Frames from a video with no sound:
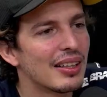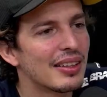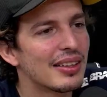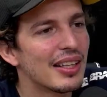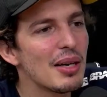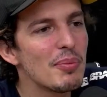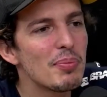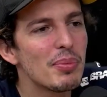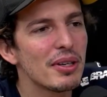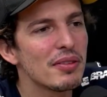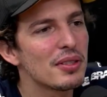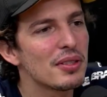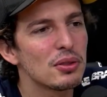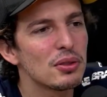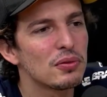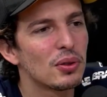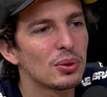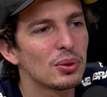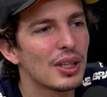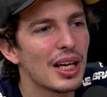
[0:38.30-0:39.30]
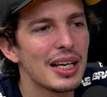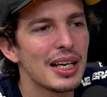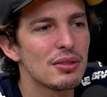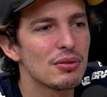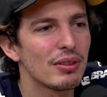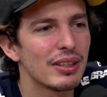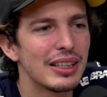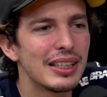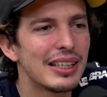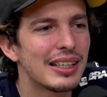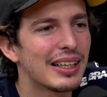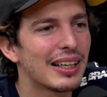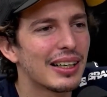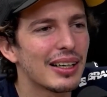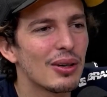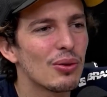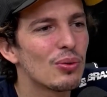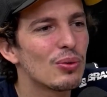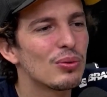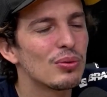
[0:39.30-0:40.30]
tem previsão de voltar isso aí, cara?
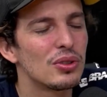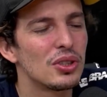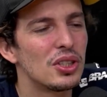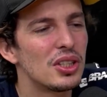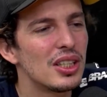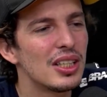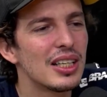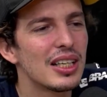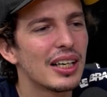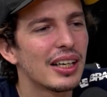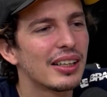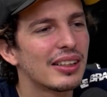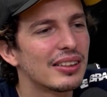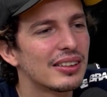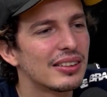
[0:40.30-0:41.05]
Algum dia? Não,